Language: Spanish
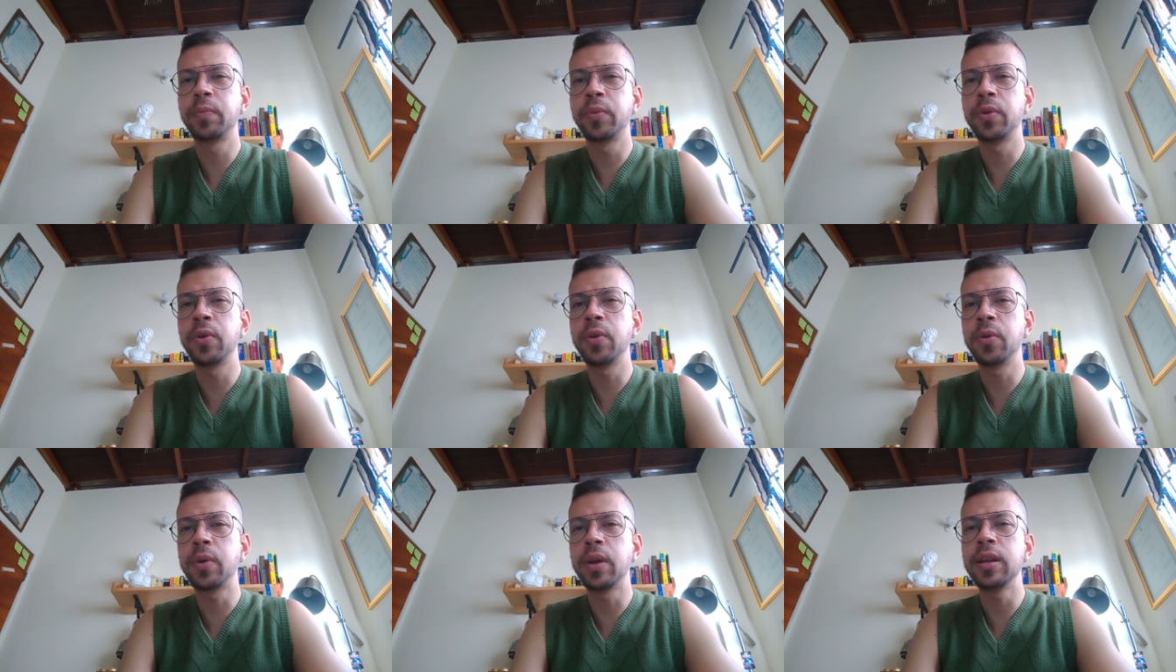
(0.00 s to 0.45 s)

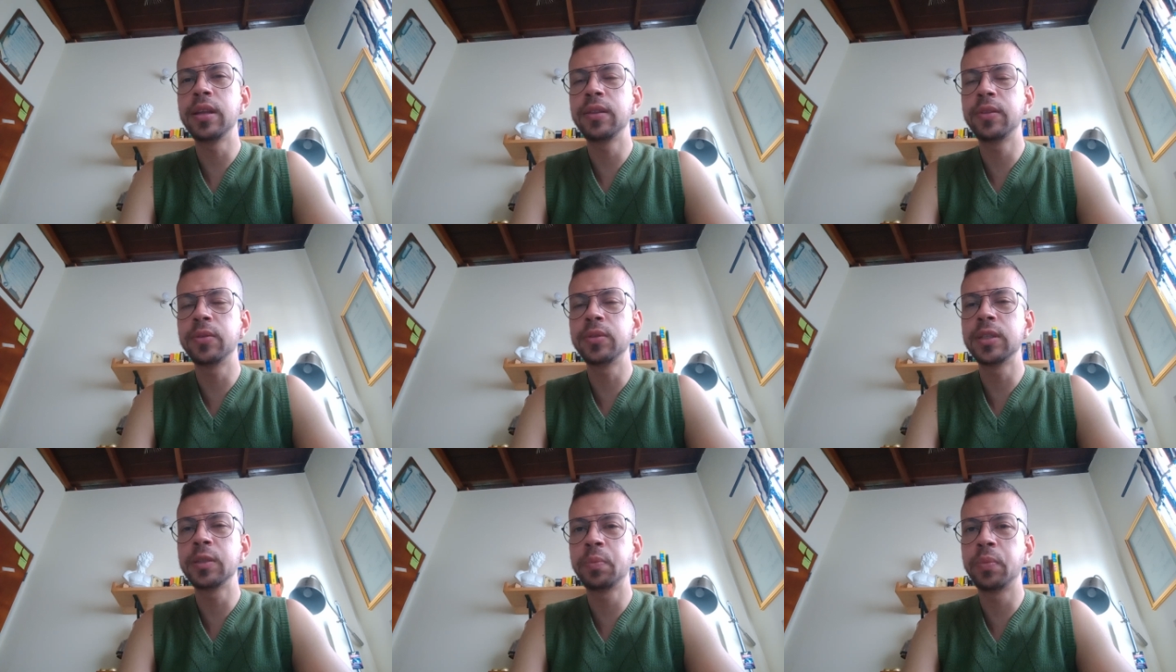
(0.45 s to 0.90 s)
por lo cual
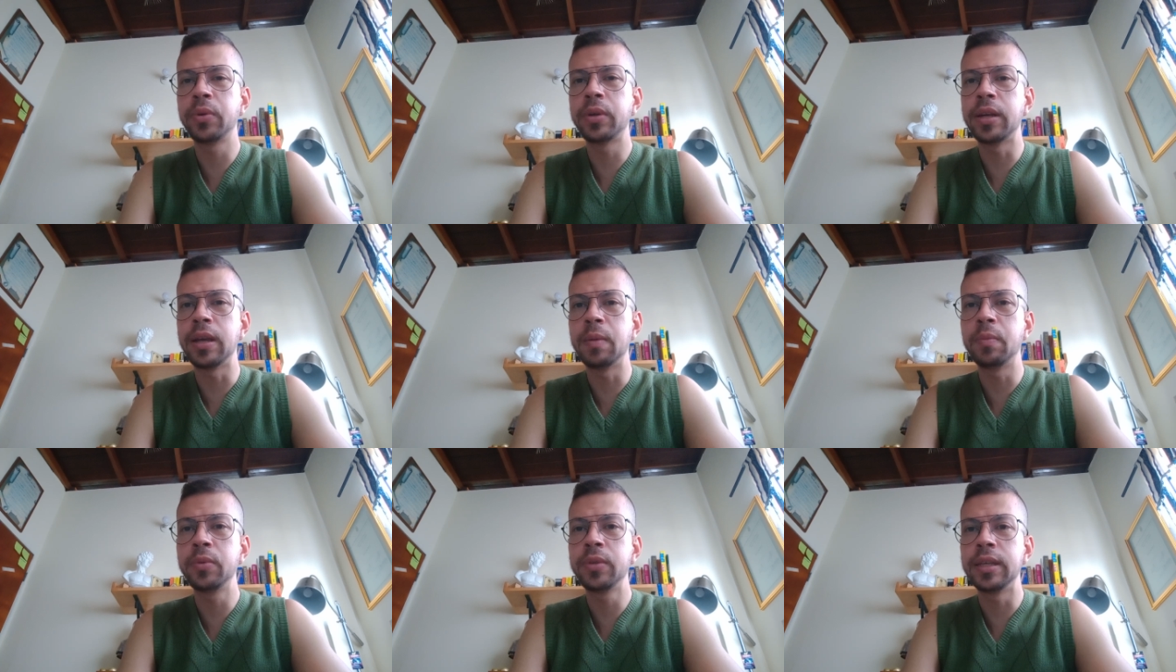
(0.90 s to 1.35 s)
entonces
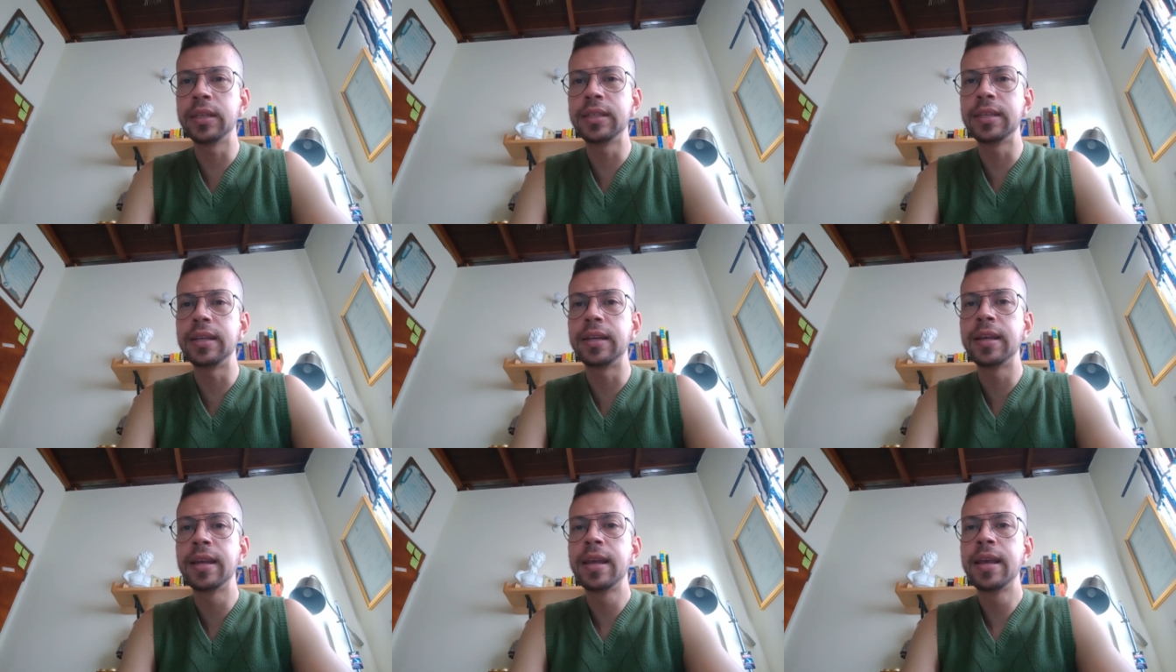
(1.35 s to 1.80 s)
podríamos
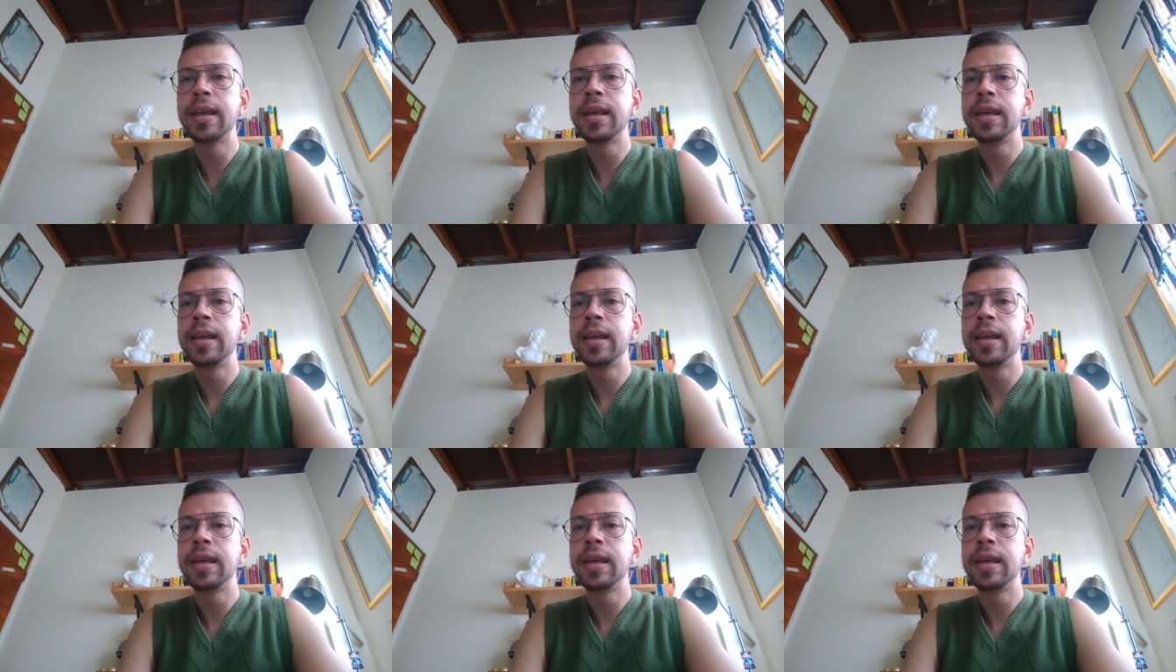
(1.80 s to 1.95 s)
decir